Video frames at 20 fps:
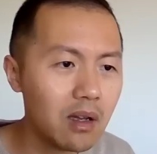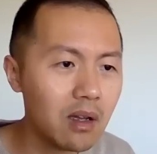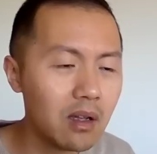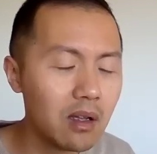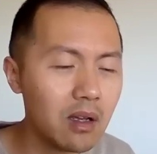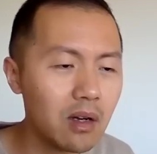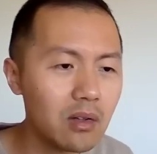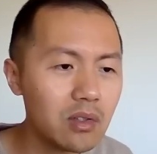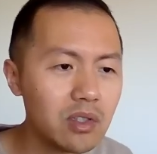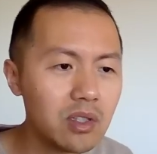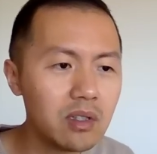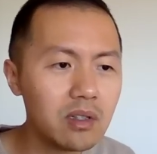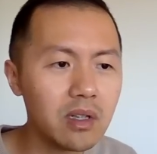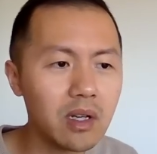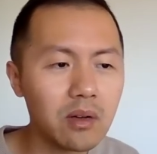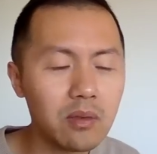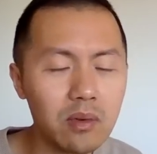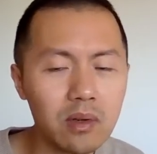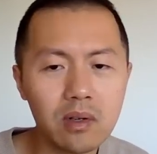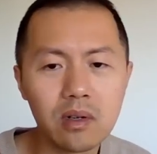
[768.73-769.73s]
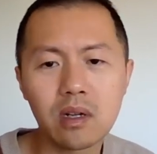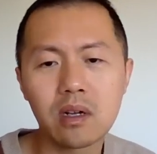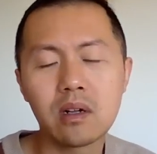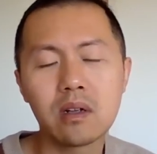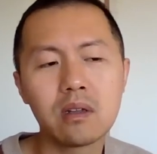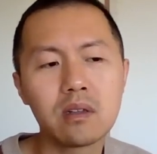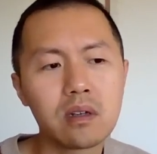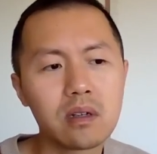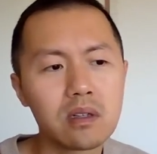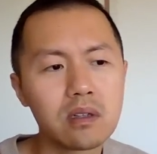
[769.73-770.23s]
然后今天我看到
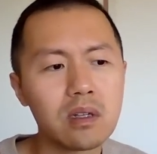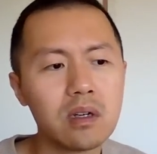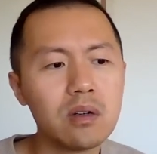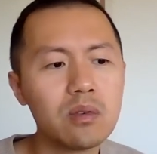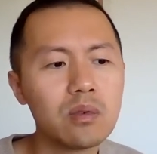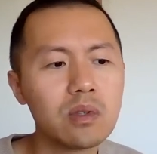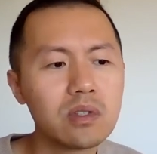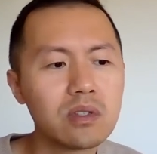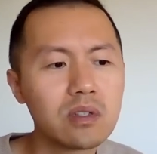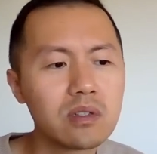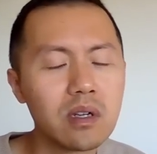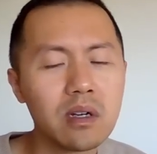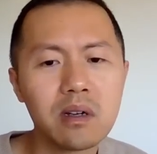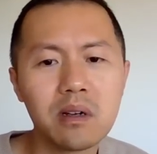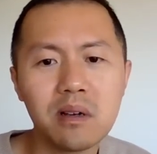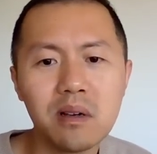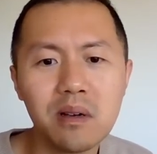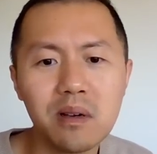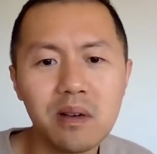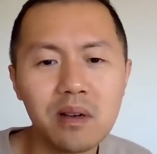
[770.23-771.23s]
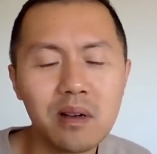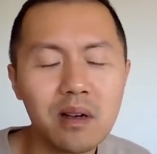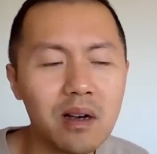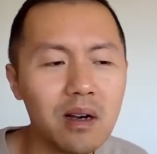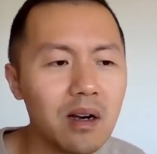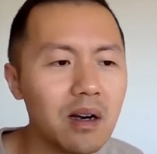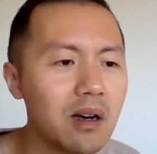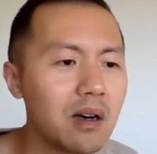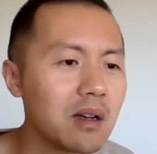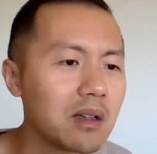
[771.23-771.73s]
这个德国之声
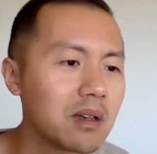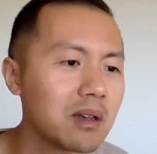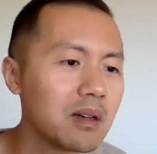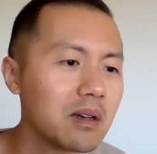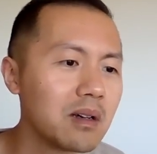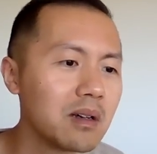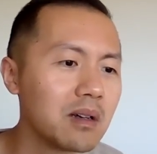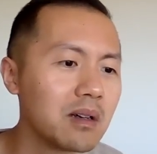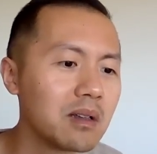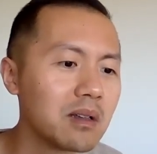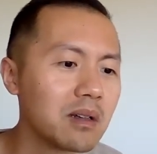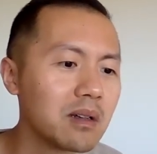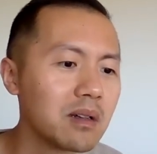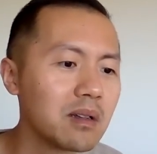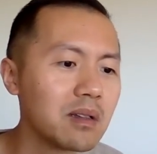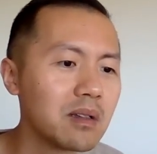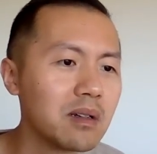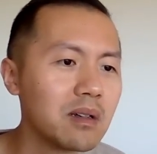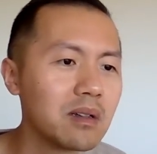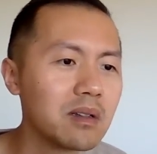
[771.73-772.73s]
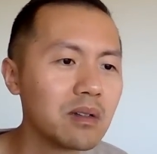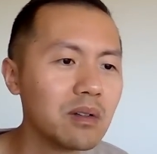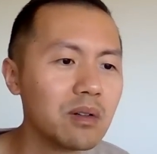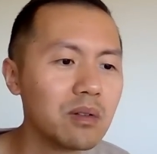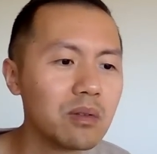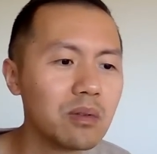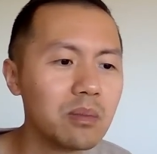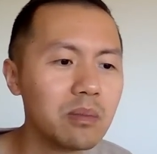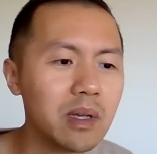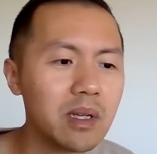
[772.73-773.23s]
啊，这个这个德德
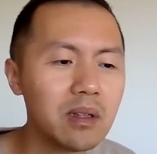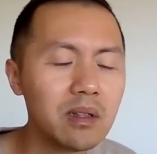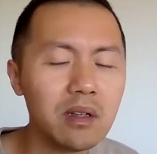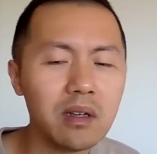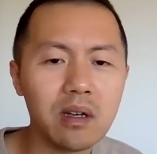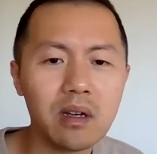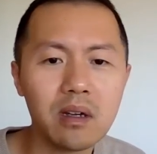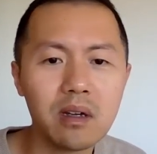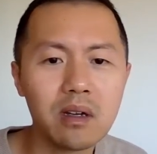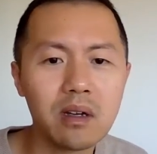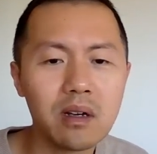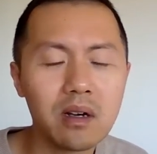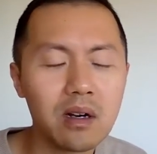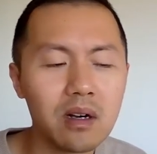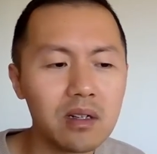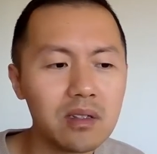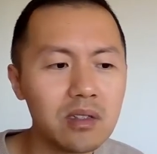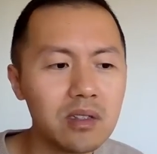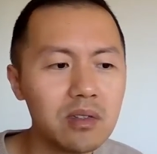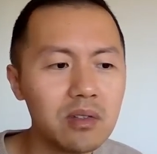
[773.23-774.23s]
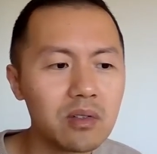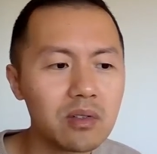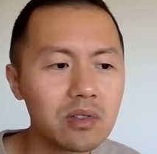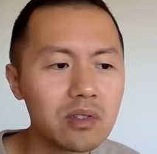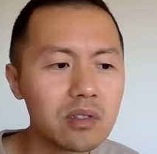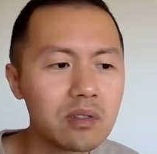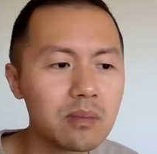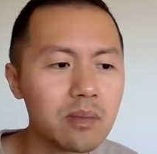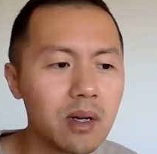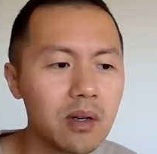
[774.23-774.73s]
国媒体。啊，《金融
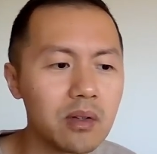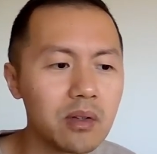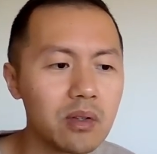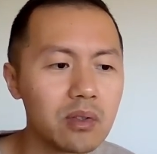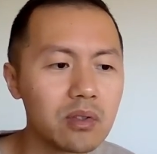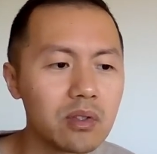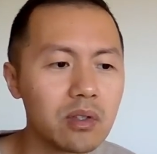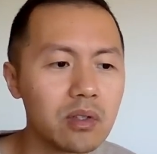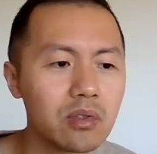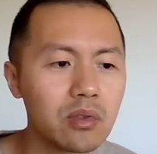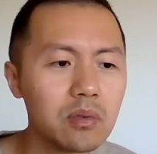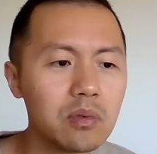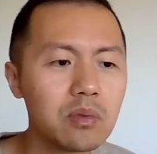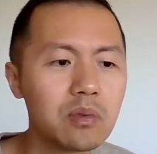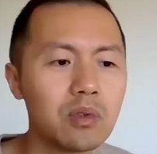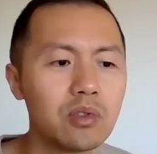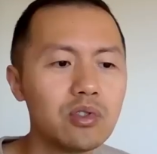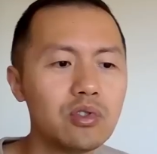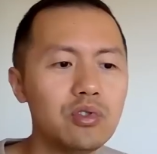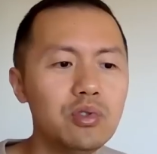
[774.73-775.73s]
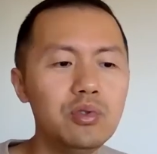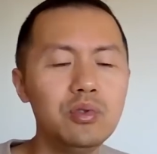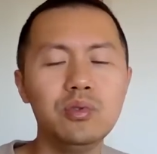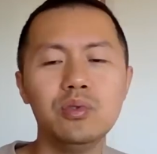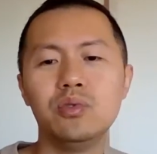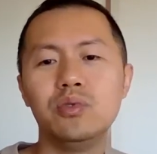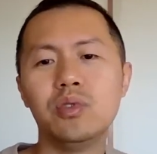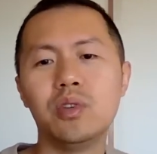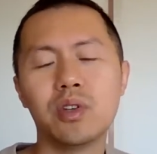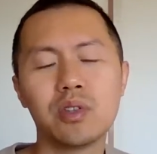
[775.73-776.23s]
时报》又是中国拒
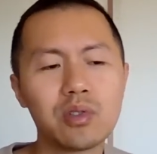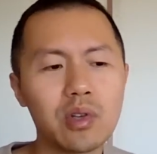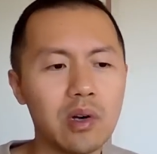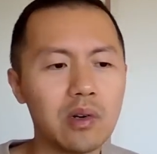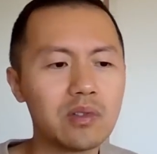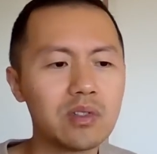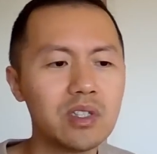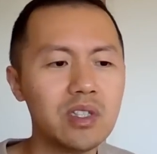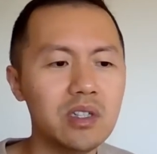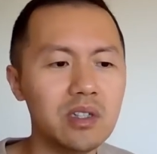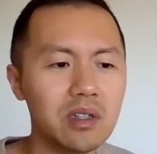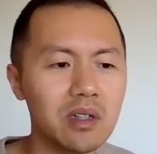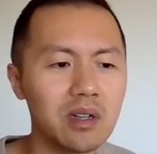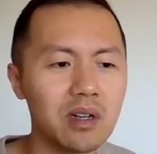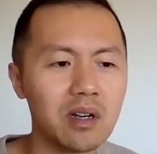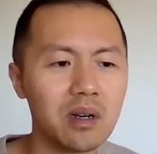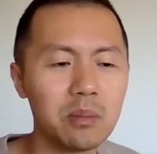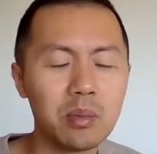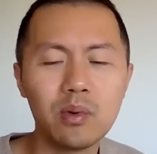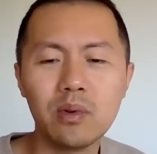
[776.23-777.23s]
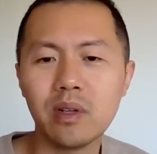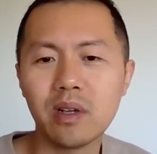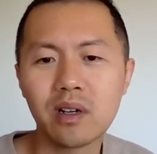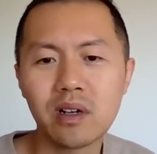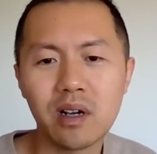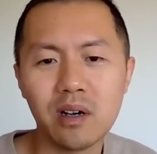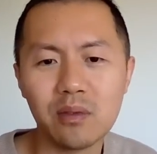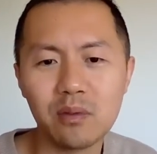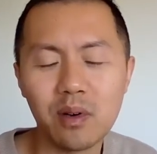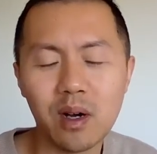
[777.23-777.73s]
绝重启啊，布林
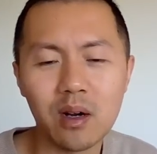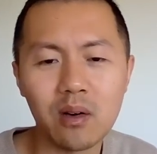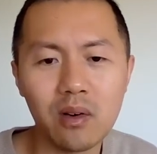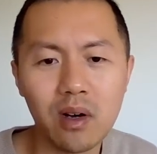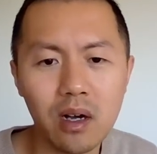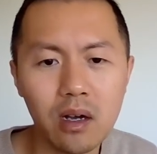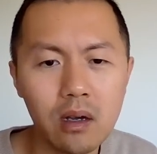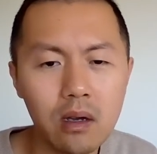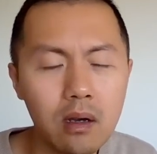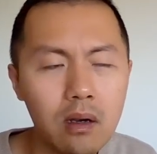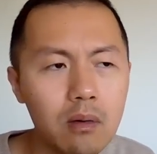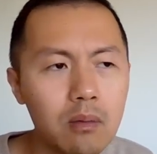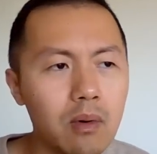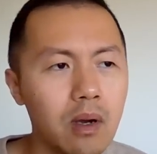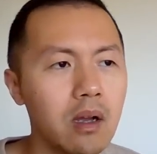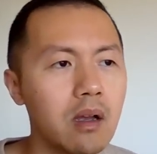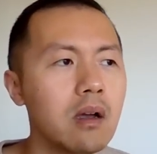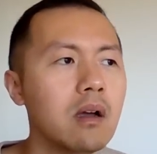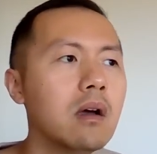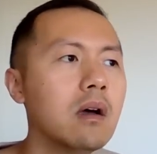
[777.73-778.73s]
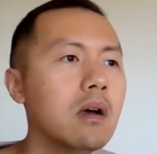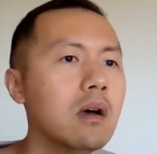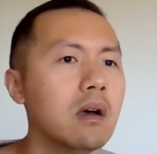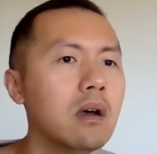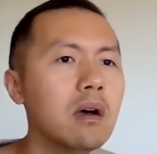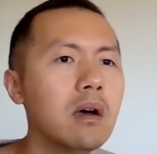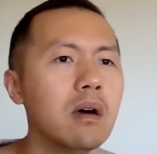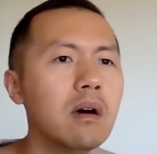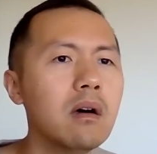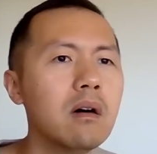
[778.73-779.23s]
肯访华。喂，
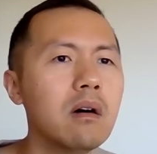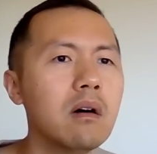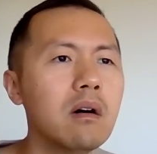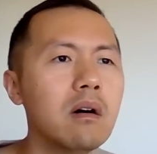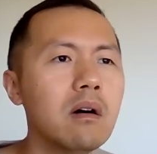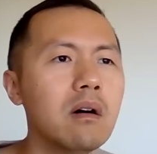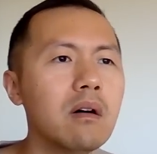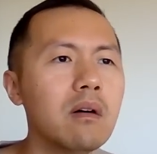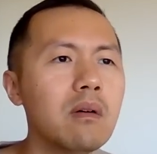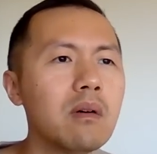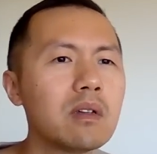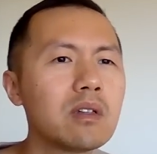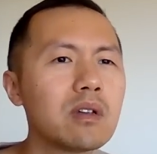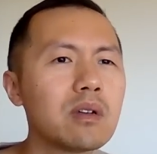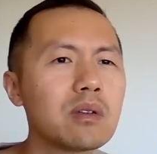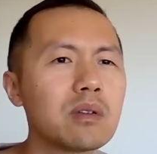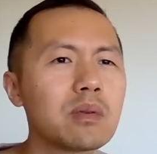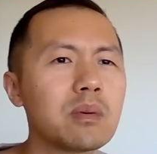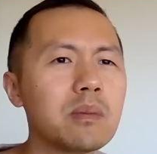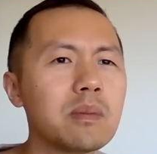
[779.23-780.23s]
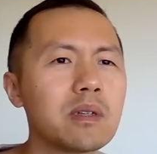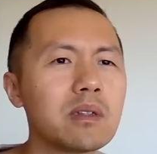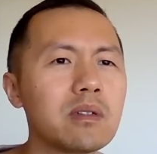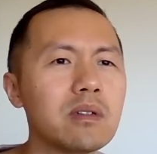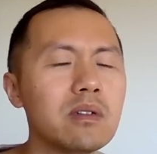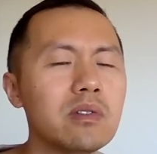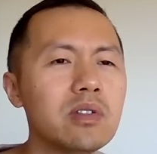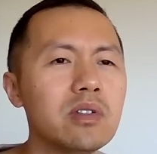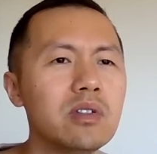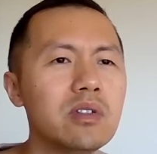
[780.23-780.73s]
我操，什么这
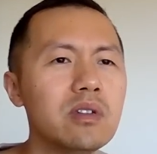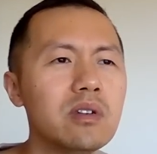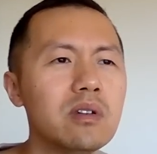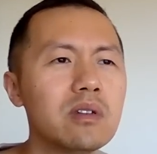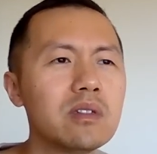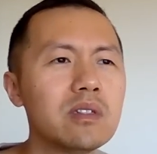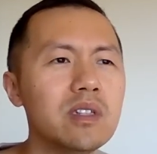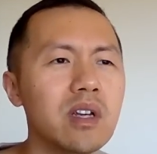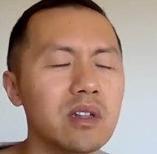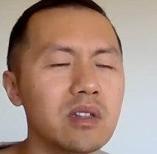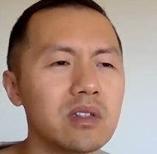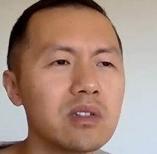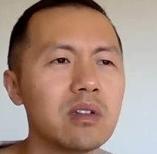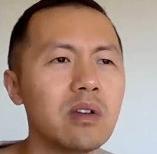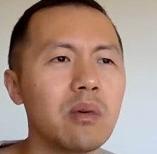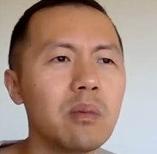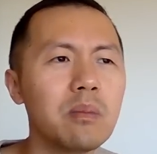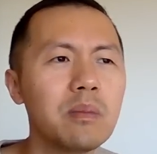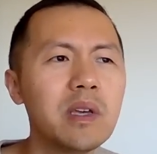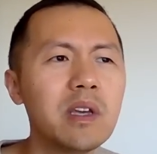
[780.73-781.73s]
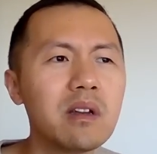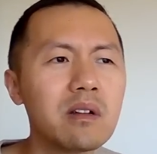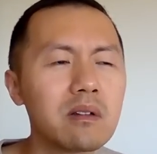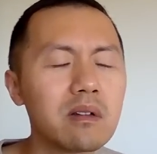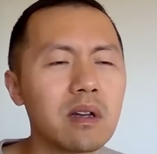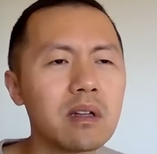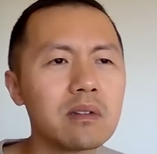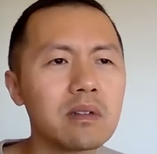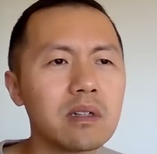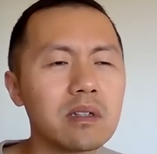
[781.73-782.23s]
这这简直有病了，是